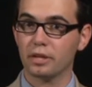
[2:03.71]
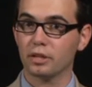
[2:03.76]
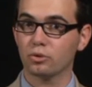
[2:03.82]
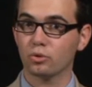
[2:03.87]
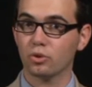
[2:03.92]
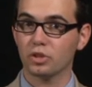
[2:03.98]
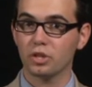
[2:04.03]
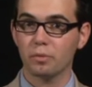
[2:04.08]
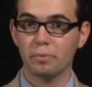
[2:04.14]

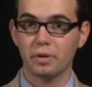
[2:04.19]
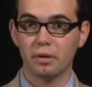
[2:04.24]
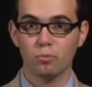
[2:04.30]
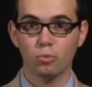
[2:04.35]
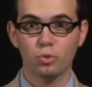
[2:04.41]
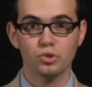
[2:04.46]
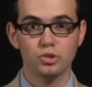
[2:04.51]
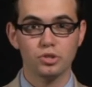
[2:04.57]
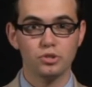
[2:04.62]
которые
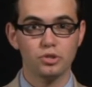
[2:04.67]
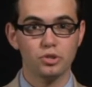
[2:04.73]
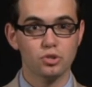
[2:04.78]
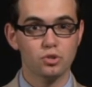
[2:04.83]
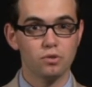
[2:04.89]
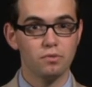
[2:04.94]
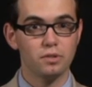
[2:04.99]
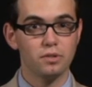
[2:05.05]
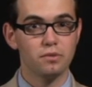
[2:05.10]
напрямую
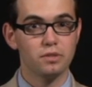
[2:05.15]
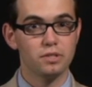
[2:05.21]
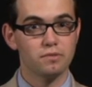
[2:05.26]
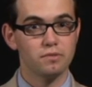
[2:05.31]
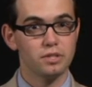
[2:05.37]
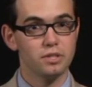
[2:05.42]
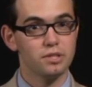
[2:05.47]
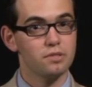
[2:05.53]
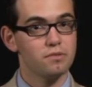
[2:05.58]
заинтересованы в
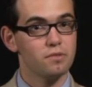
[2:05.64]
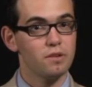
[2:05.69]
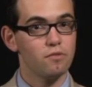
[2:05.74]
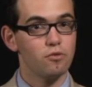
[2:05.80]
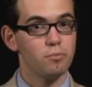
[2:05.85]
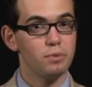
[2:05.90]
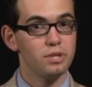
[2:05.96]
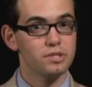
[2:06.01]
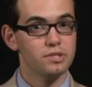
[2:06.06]
развитии
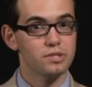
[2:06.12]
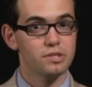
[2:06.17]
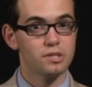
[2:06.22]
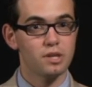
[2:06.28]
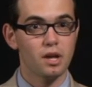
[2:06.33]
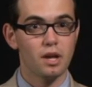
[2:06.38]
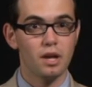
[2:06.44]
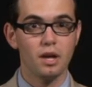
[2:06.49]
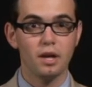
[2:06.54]
своего бизнеса.